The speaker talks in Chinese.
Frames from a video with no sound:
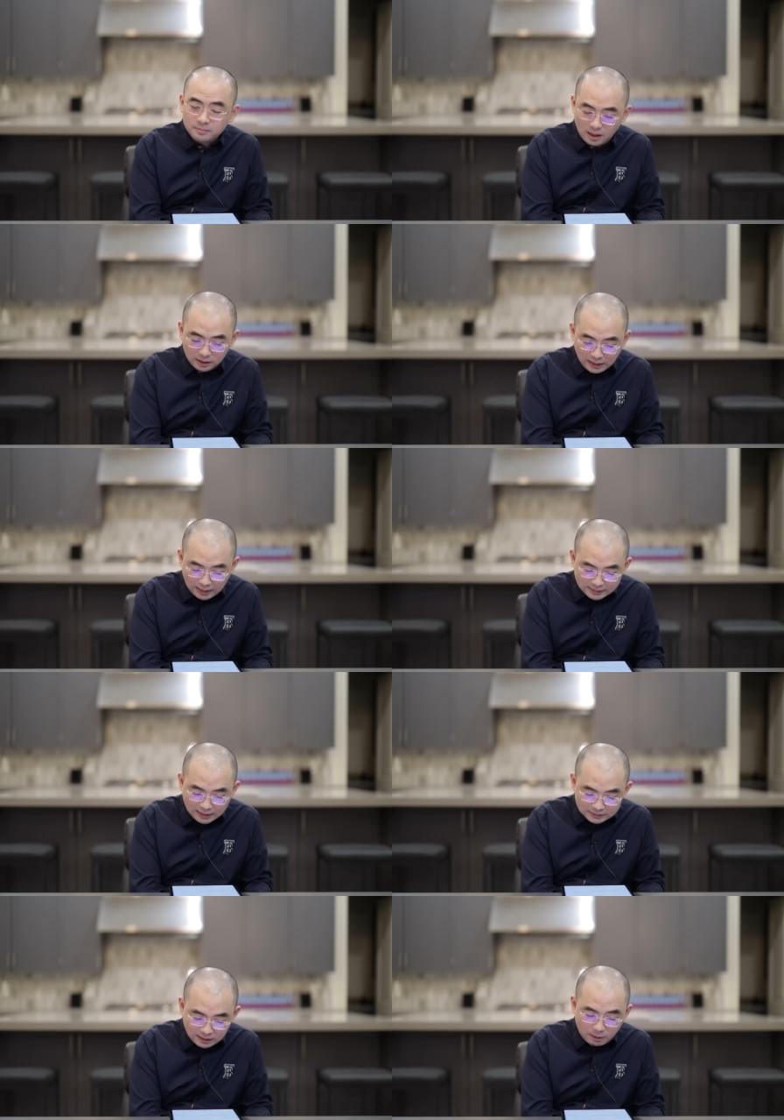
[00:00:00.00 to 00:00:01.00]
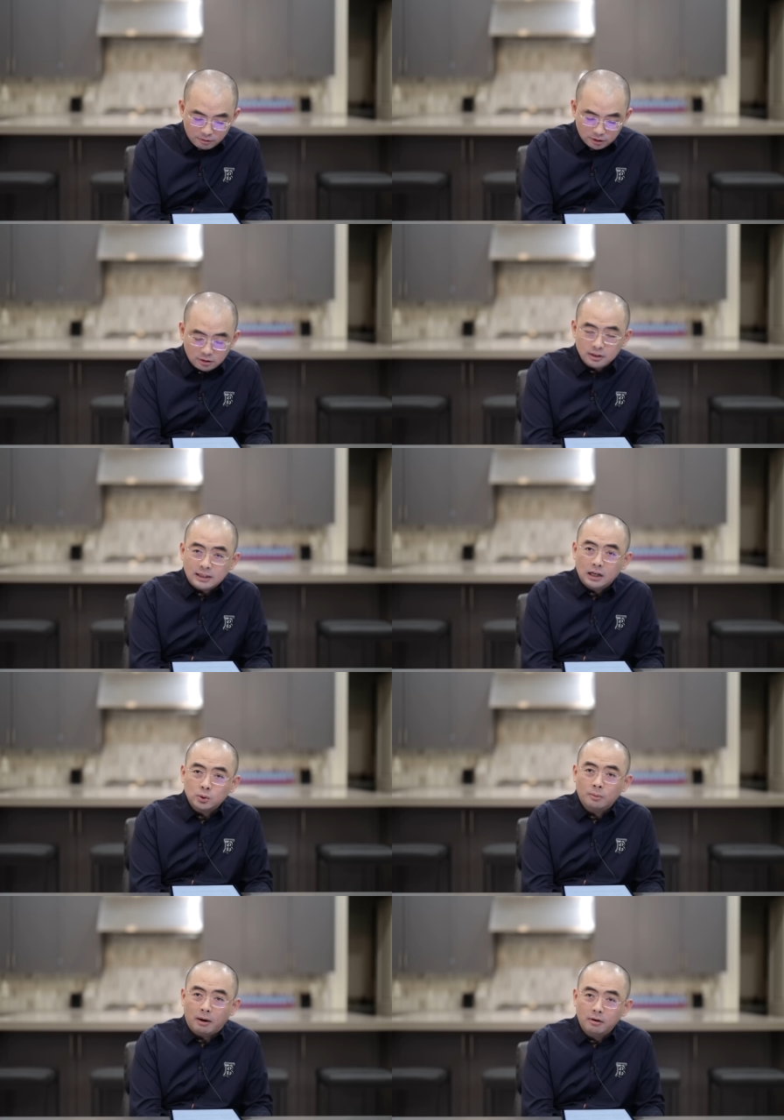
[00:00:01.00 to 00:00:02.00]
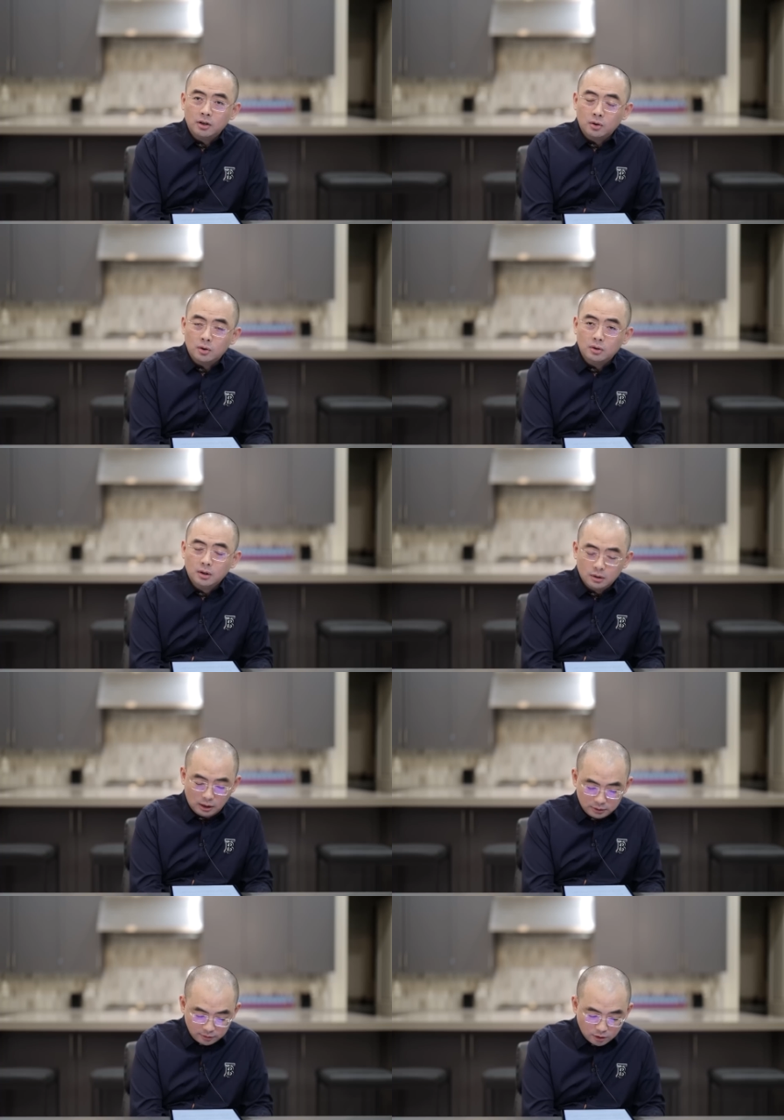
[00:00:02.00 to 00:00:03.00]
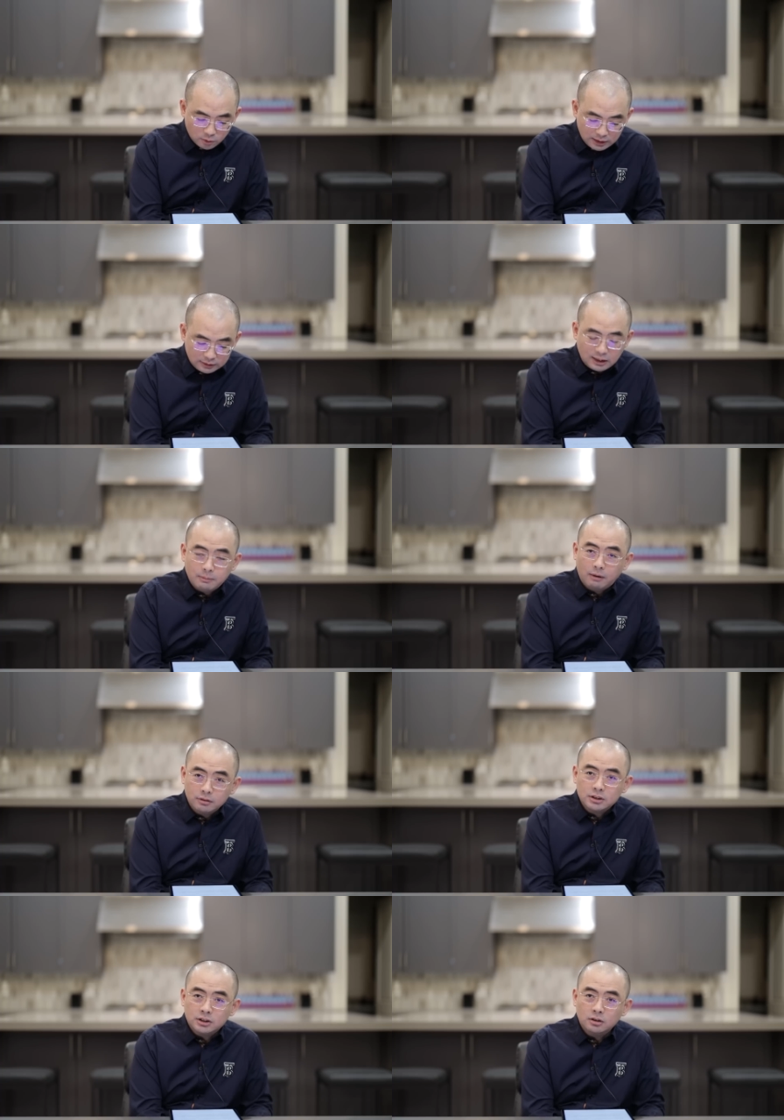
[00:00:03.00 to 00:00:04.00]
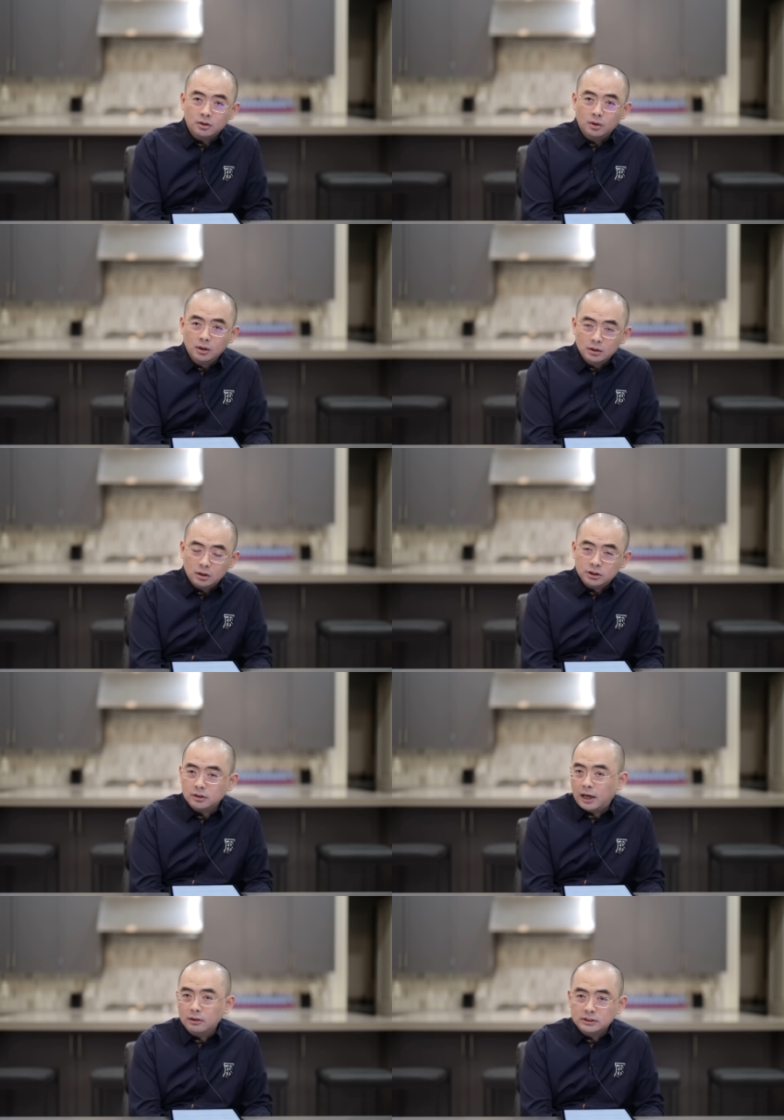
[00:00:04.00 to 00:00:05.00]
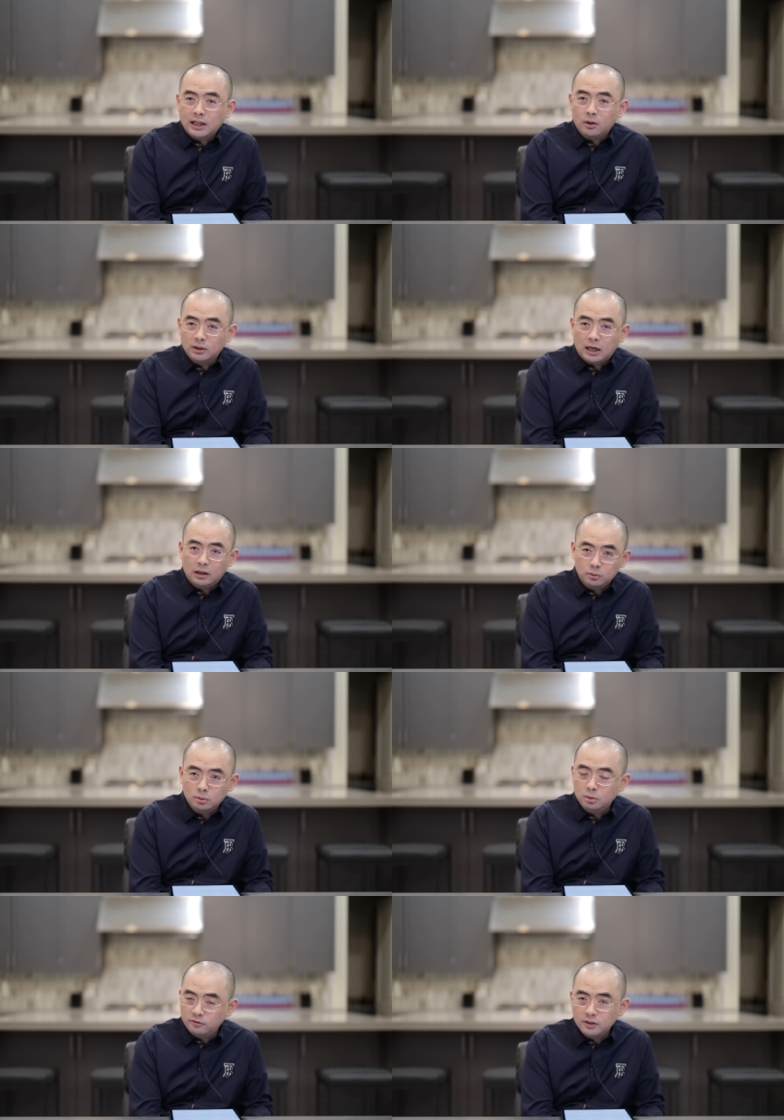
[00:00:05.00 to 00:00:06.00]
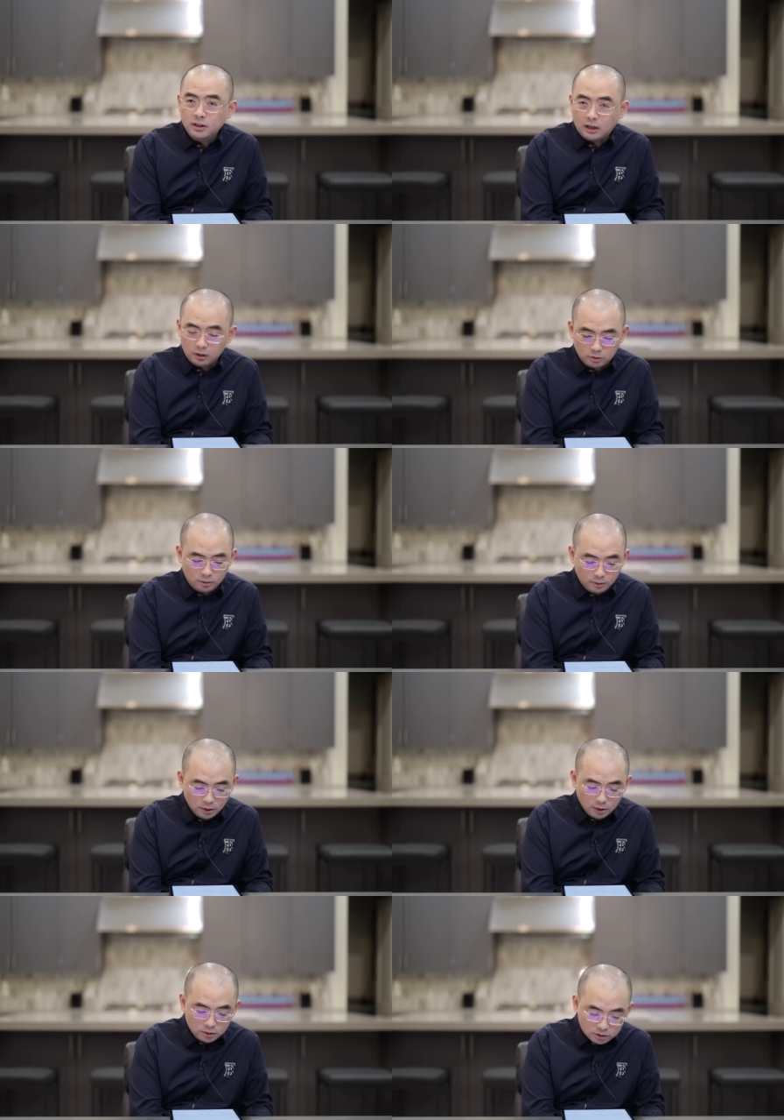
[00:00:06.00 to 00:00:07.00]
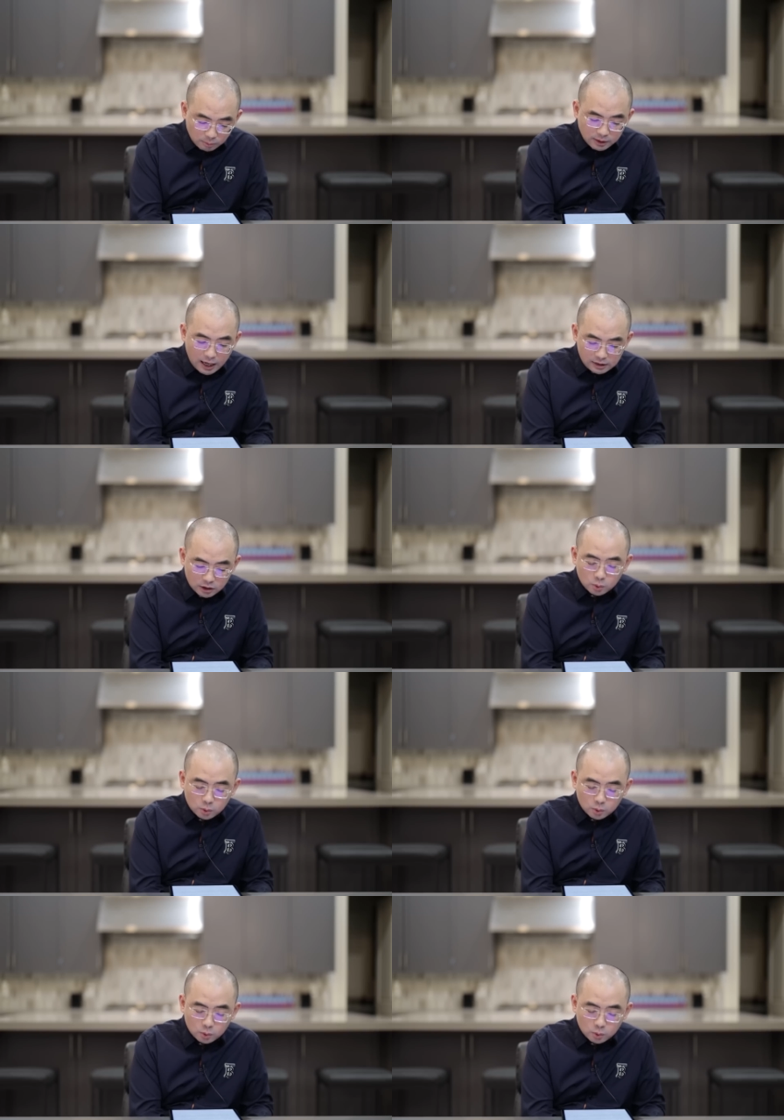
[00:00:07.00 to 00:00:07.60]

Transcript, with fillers: 啊，他俩加一起占百分之十，再加上中国百分之六十六，啊，这三个国家占了百分之七十六，然后剩下还有其他国家呢，去去分那点儿去，就什么概念？